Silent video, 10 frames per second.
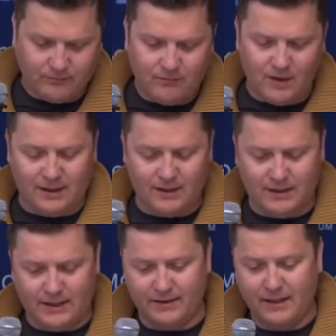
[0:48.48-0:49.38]

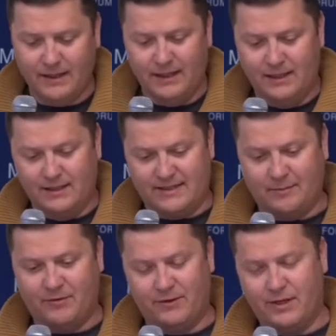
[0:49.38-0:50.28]
она с
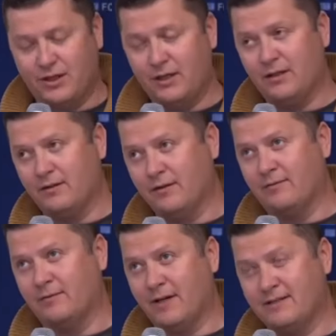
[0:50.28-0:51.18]
самого начала,
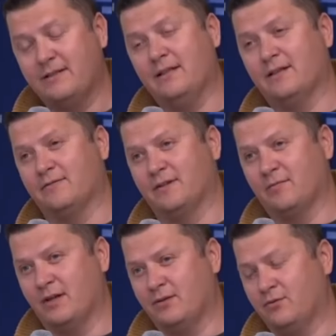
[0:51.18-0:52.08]
20 лет в этом
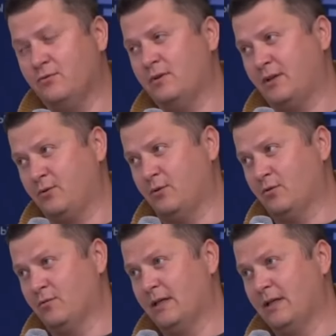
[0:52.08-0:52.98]
году
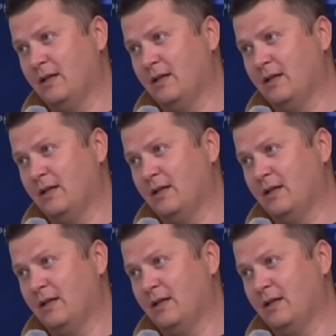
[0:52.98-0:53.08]
Ориону.